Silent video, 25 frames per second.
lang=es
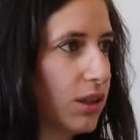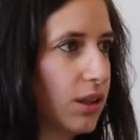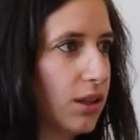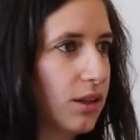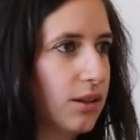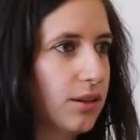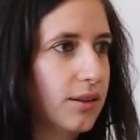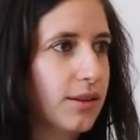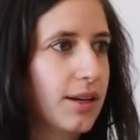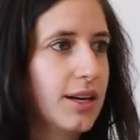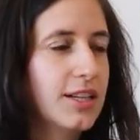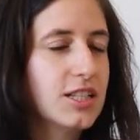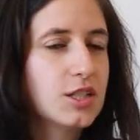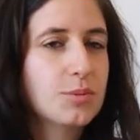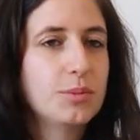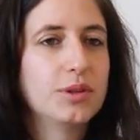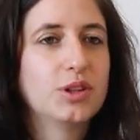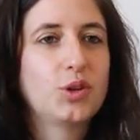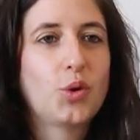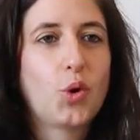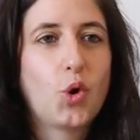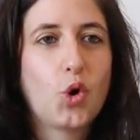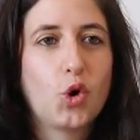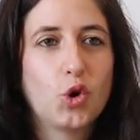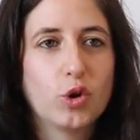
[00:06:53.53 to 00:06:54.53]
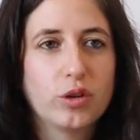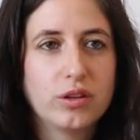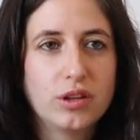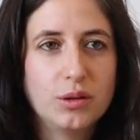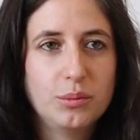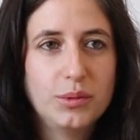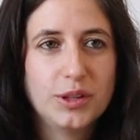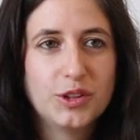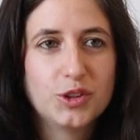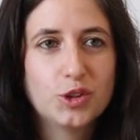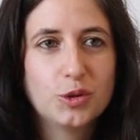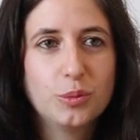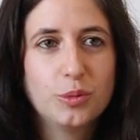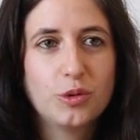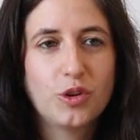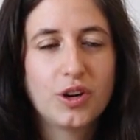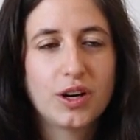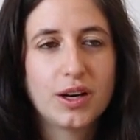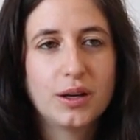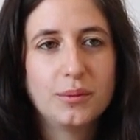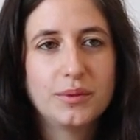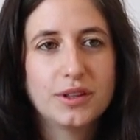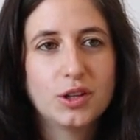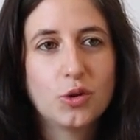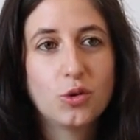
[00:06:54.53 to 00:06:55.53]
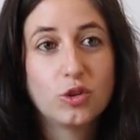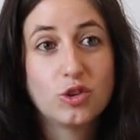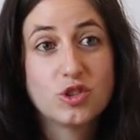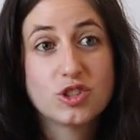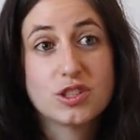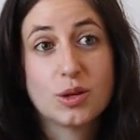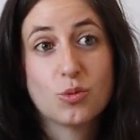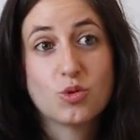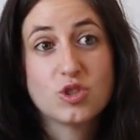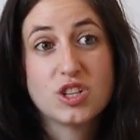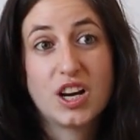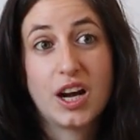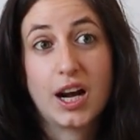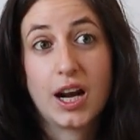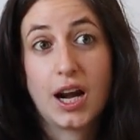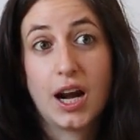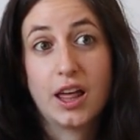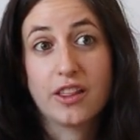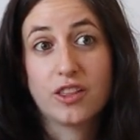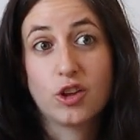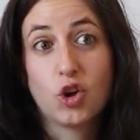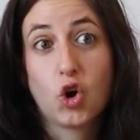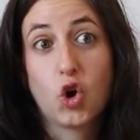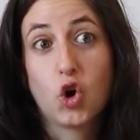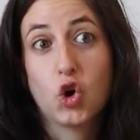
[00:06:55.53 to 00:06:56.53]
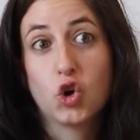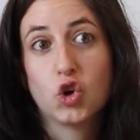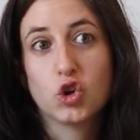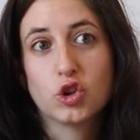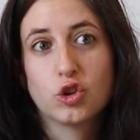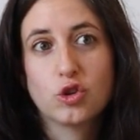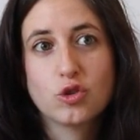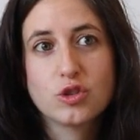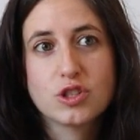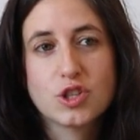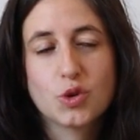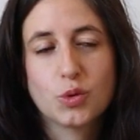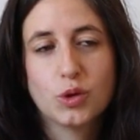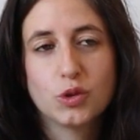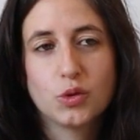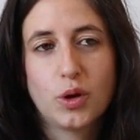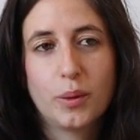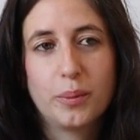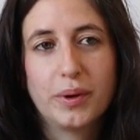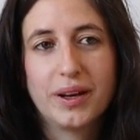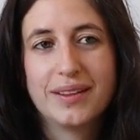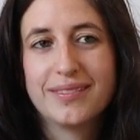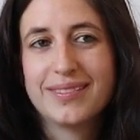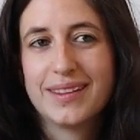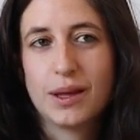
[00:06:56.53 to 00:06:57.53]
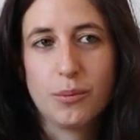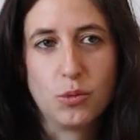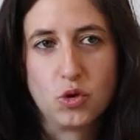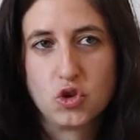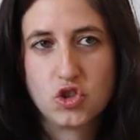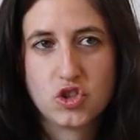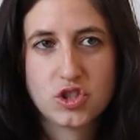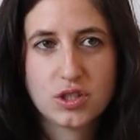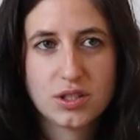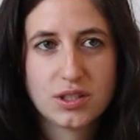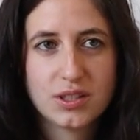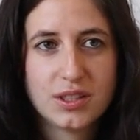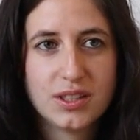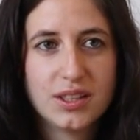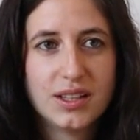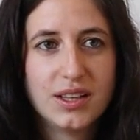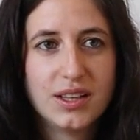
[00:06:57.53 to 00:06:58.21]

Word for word: que transmite un conocimiento, pero realmente cuando estamos en relación con otros es cuando aprendemos.